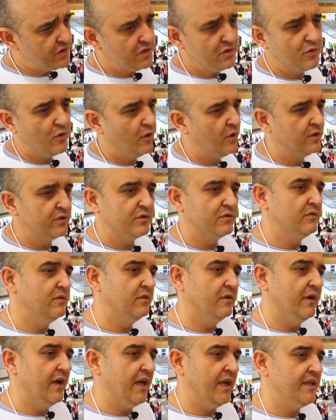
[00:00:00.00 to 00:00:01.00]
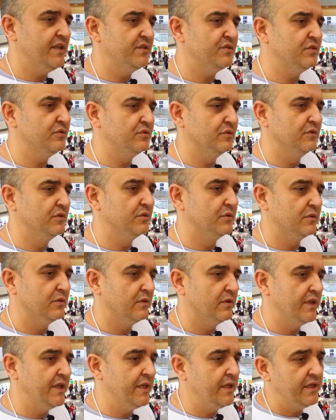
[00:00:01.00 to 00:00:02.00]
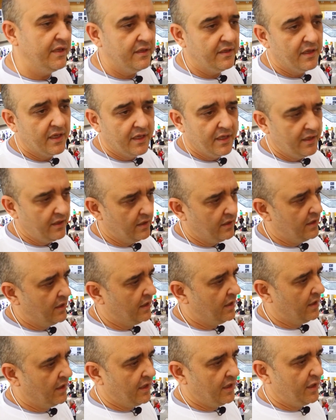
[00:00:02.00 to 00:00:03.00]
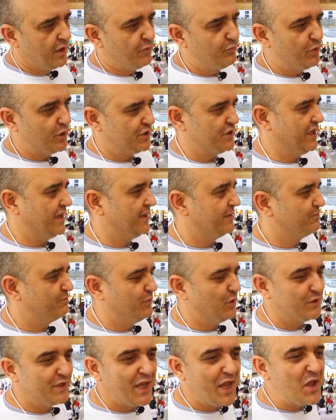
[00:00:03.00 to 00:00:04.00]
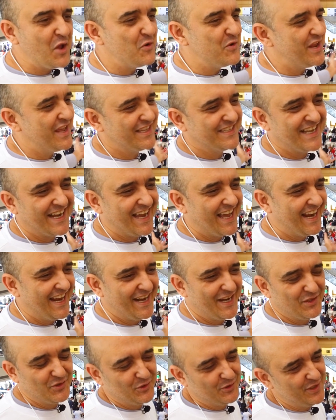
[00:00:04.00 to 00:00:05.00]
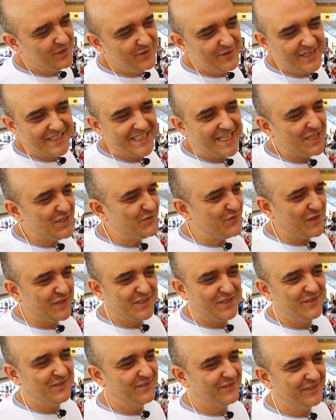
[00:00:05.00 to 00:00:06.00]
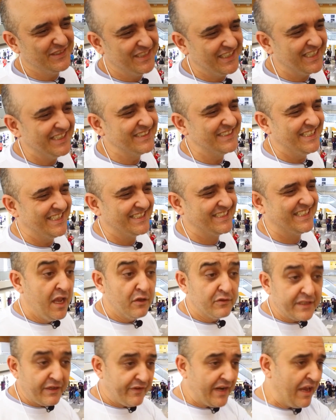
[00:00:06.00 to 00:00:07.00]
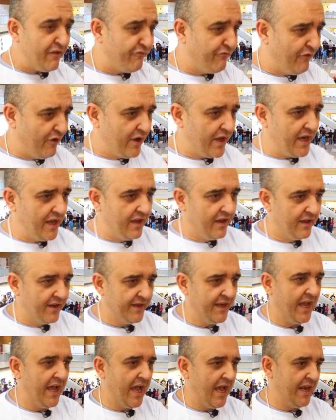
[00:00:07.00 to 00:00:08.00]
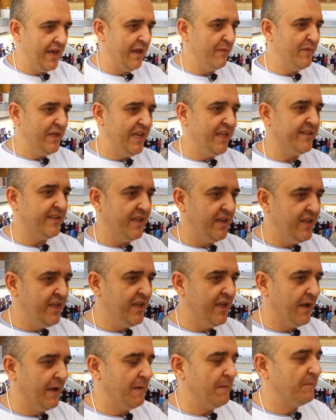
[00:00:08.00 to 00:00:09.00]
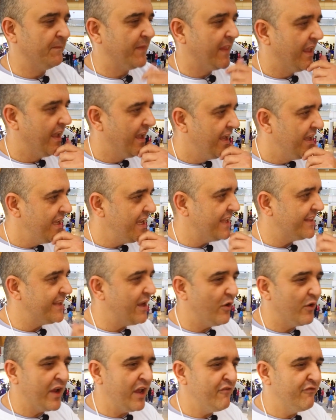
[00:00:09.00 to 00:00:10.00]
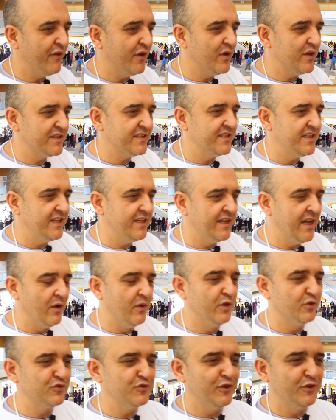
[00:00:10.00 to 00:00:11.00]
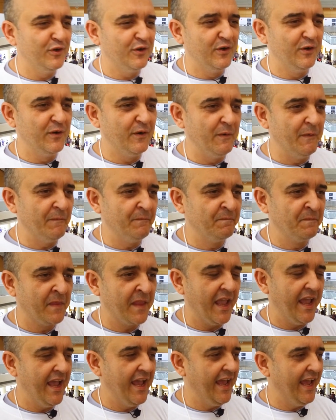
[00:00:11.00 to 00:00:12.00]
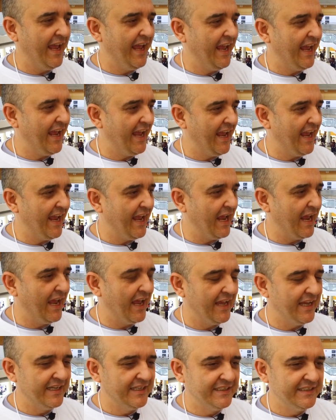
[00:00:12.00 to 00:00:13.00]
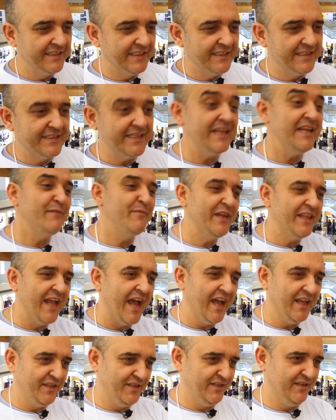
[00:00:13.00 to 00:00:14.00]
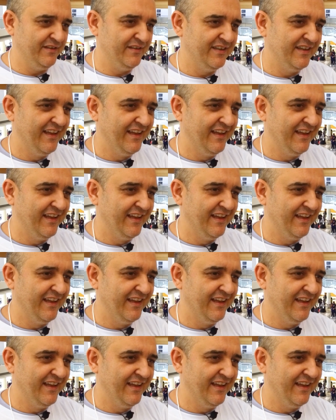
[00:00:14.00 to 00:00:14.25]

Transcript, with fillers: de encontro a isso tudo. E, e poxa, poder reunir essa galera toda é uma satisfação gigantesca. Eu estava lá fora, na, na bilheteria, e até alguém falou assim: não, eu sou é, celebridade.